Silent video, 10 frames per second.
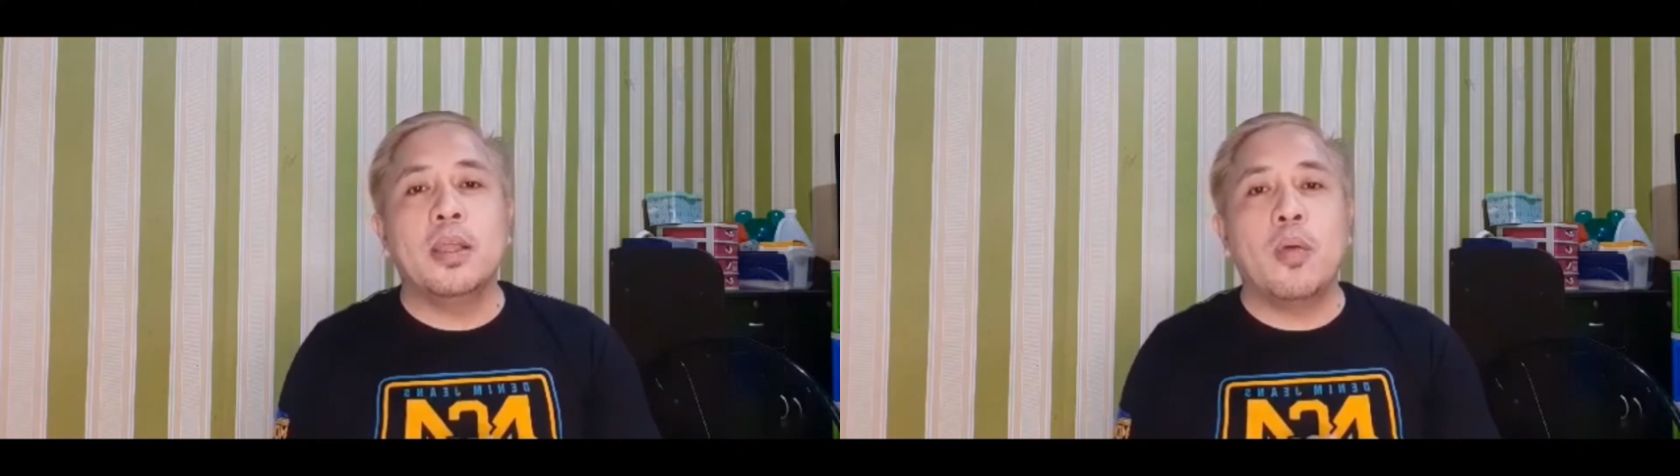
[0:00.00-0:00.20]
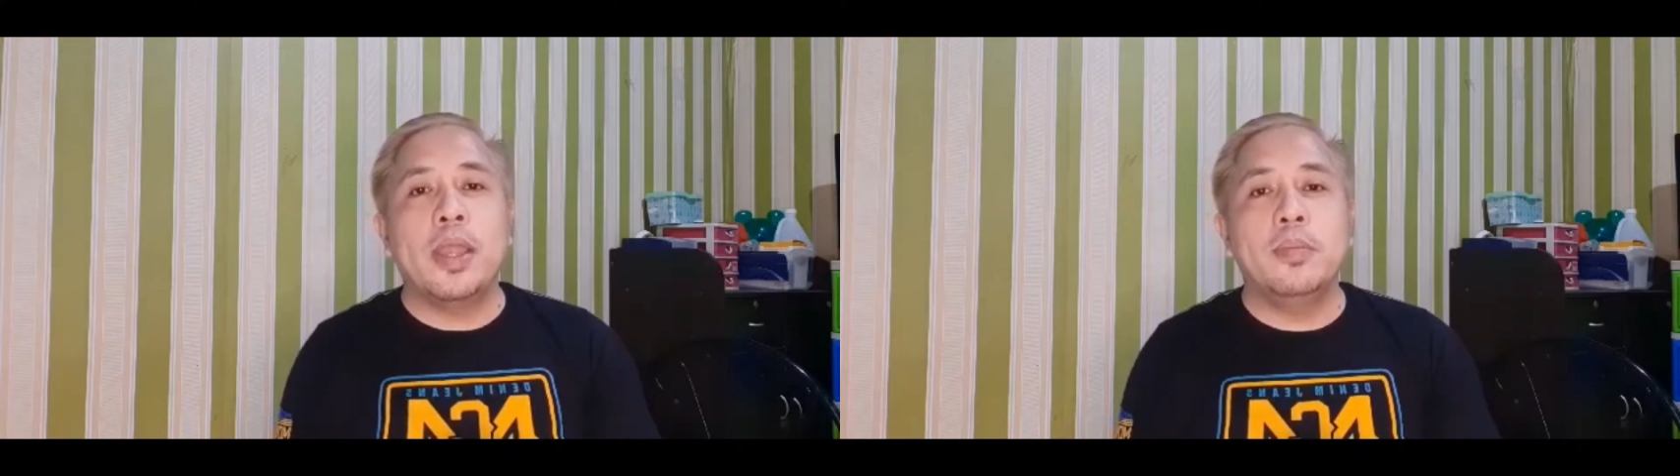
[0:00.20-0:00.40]

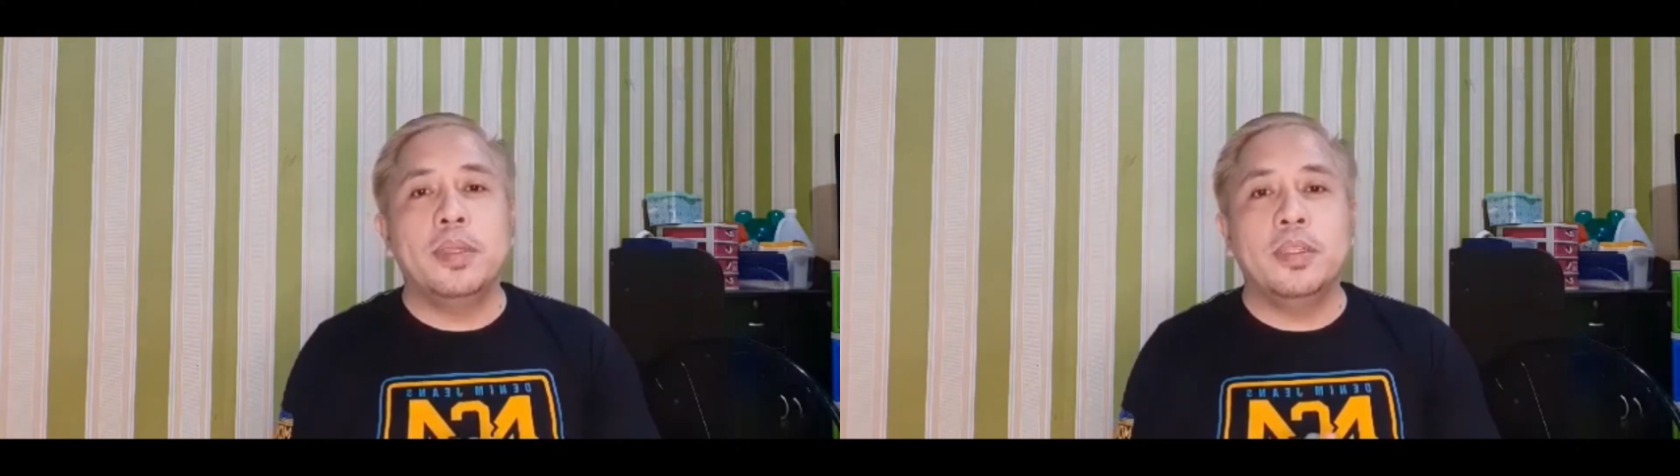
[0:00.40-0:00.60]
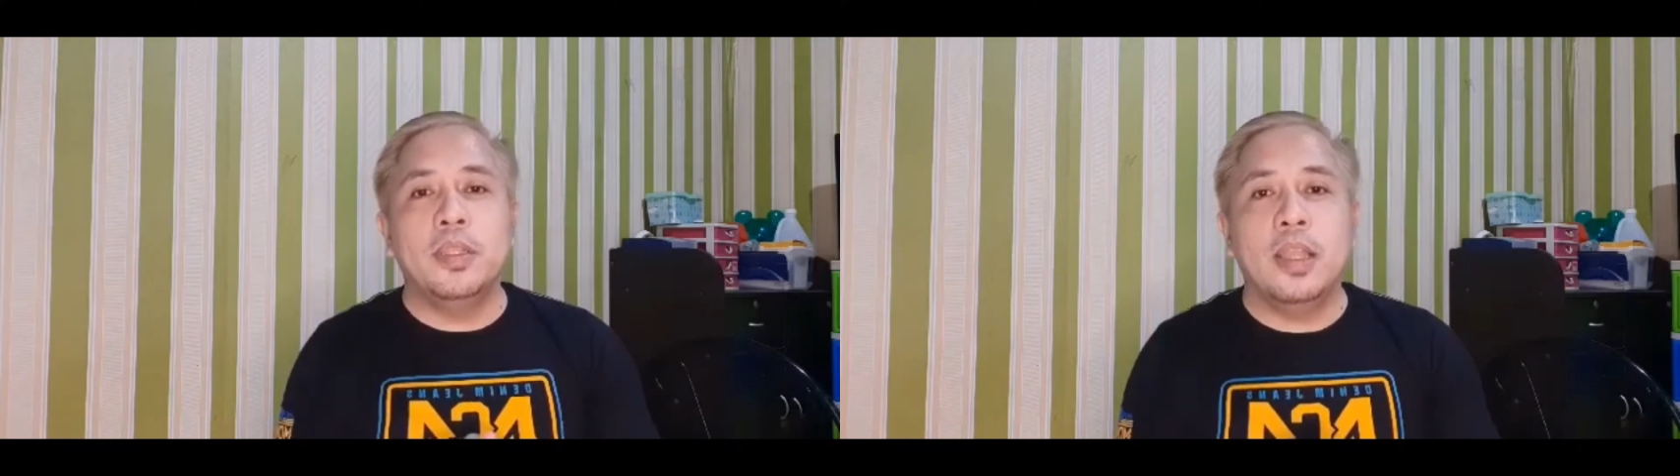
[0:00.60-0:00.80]

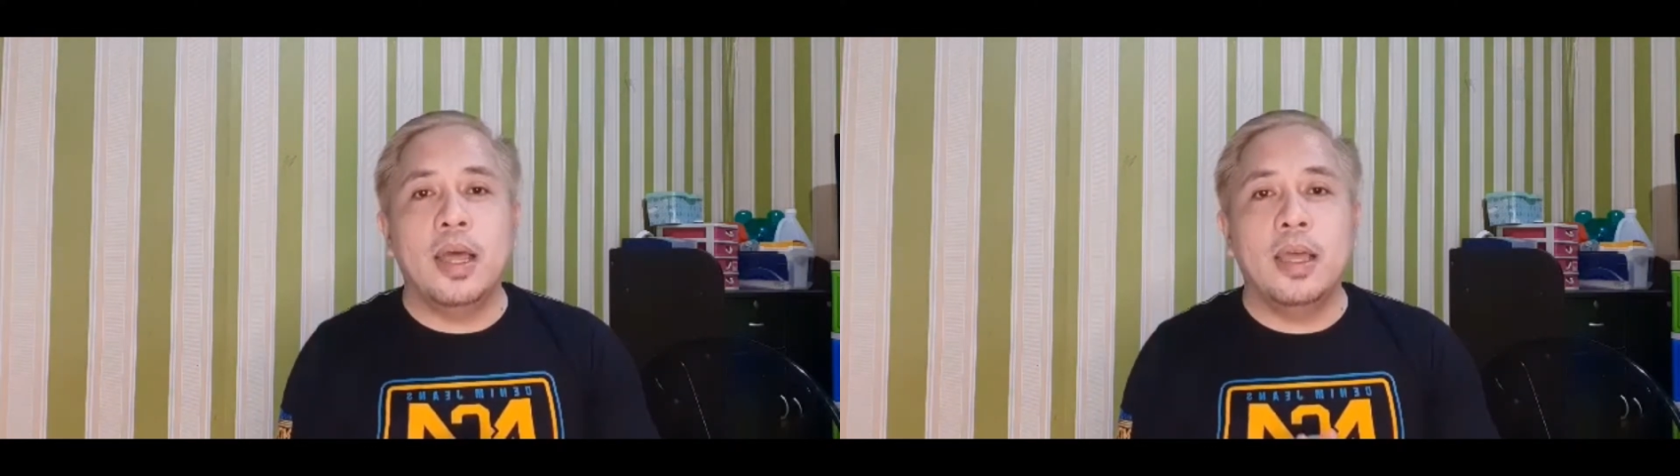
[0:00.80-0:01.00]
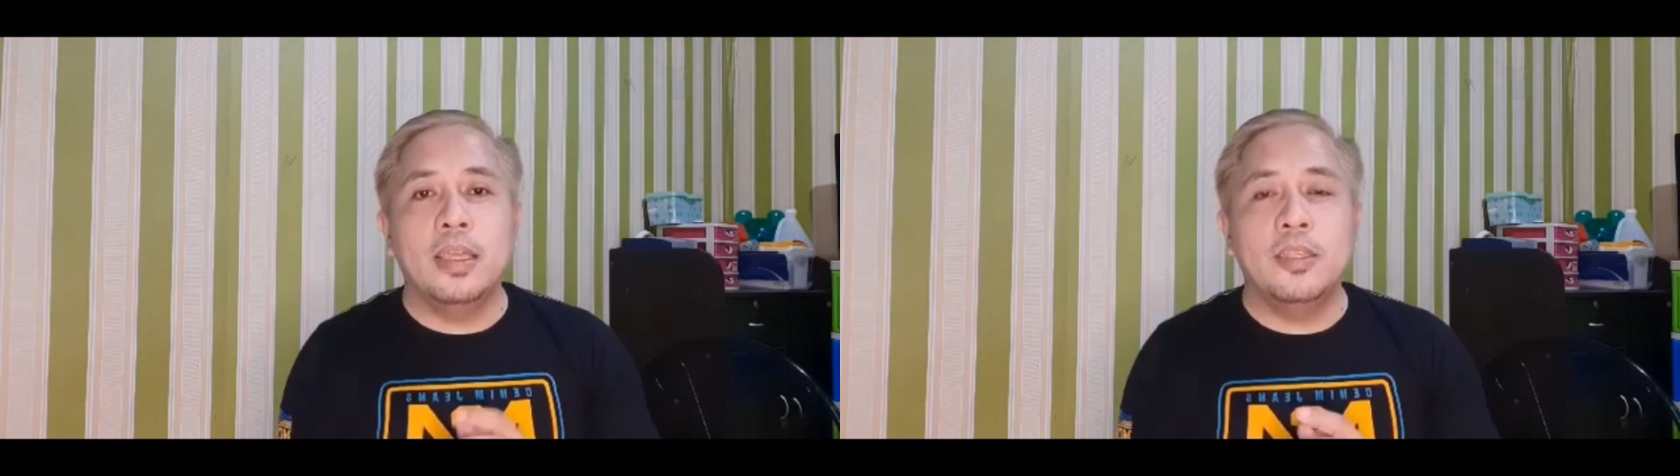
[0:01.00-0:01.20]
requirements
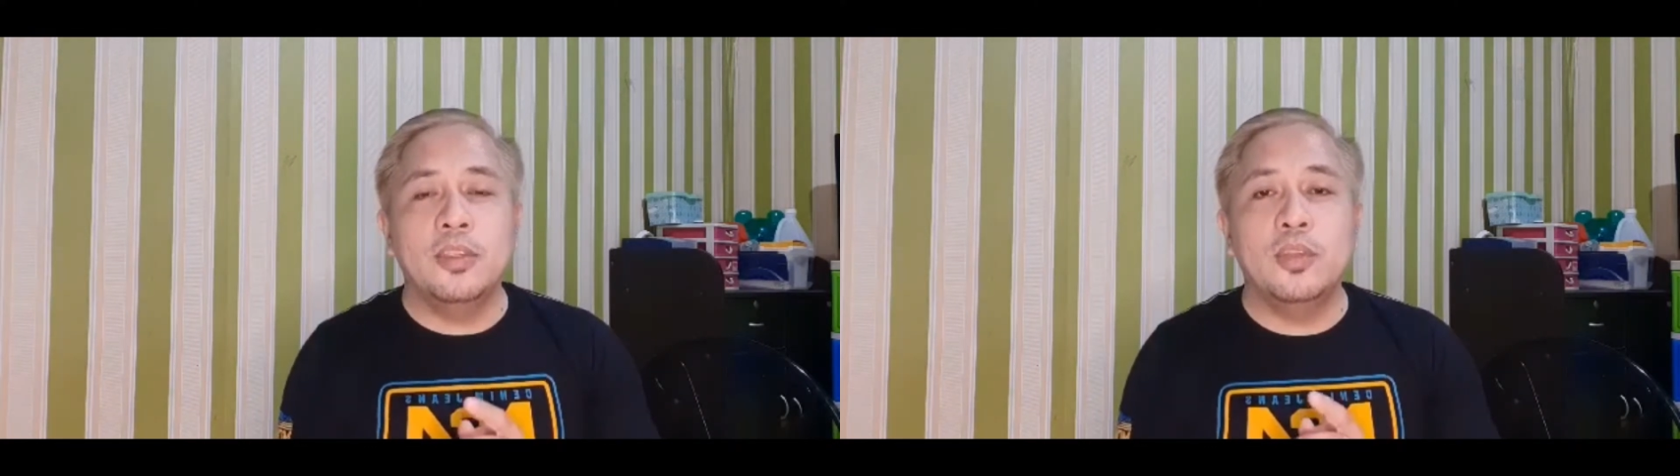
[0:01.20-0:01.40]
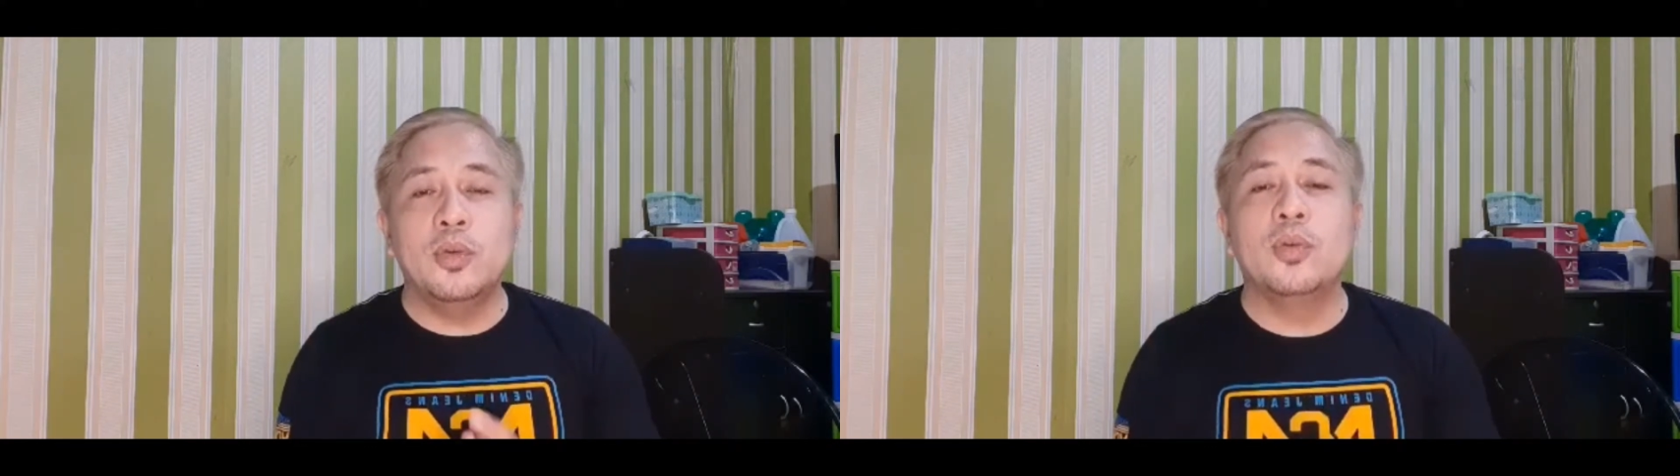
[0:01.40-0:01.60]
nila is
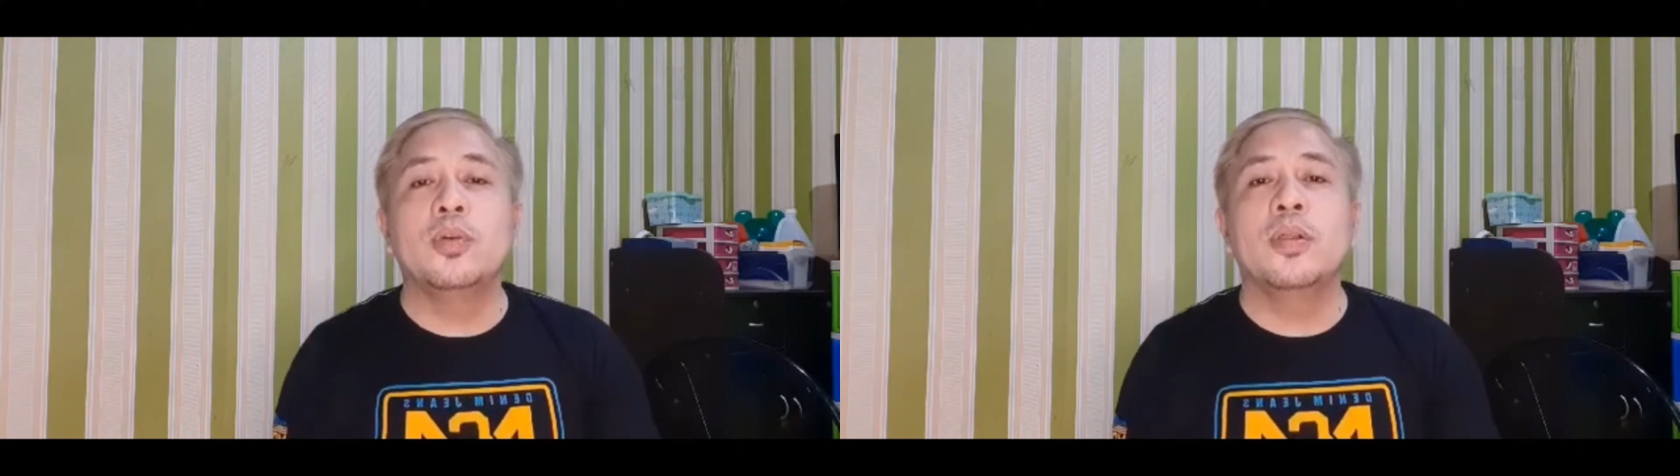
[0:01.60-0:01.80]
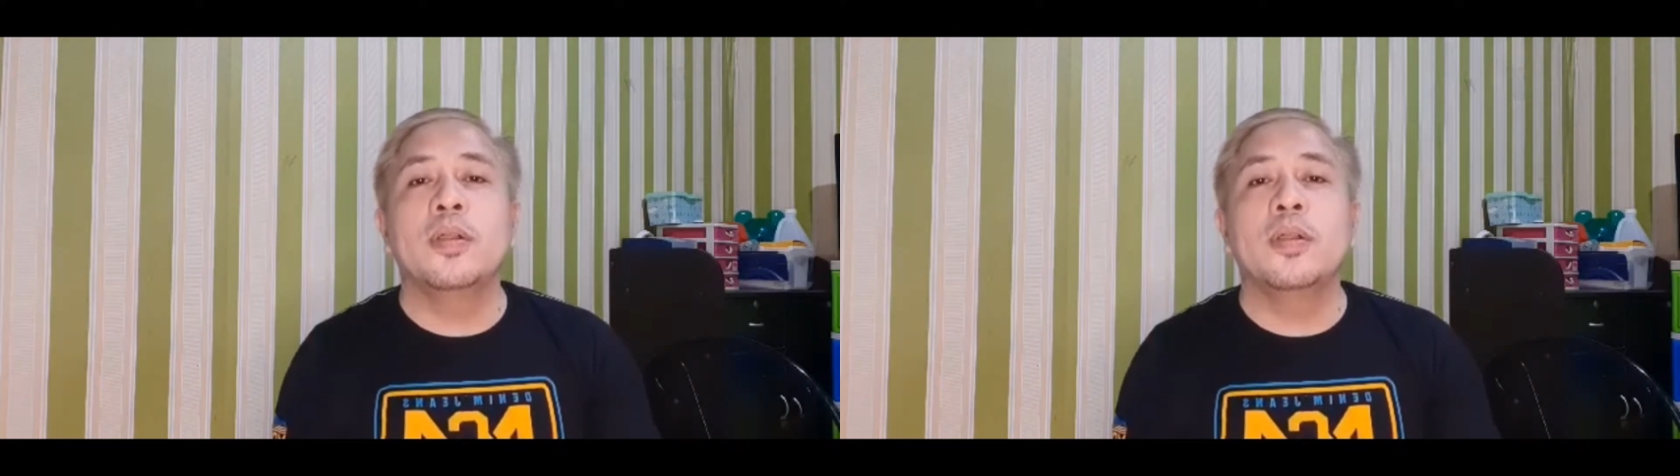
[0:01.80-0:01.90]
yung